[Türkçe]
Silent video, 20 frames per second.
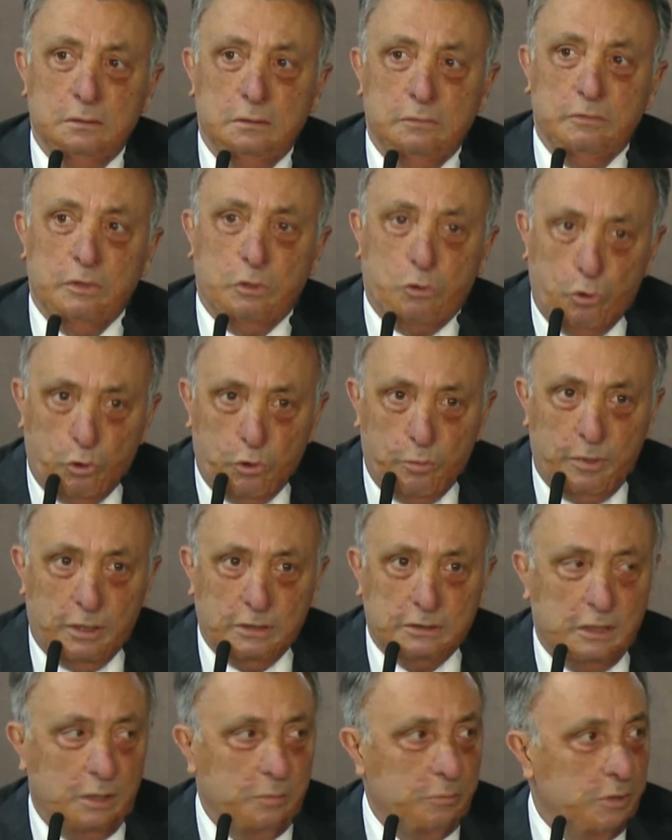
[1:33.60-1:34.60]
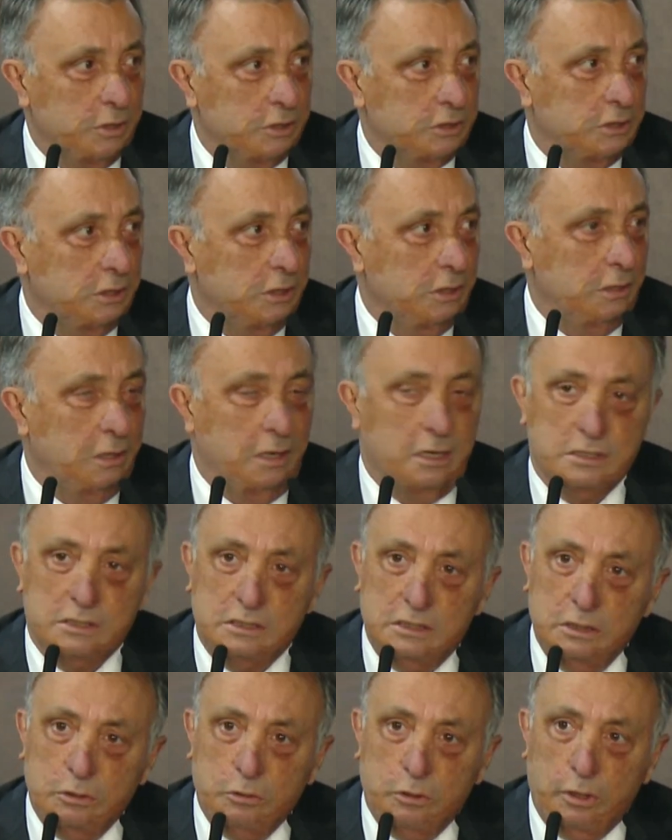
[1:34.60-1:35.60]
ve korumaktan başka
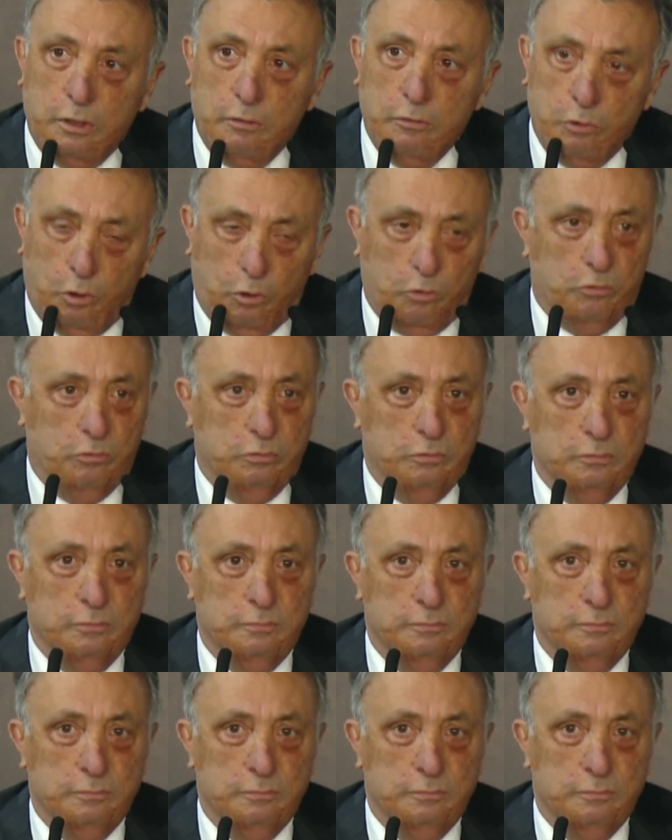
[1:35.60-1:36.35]
asli görevi yok.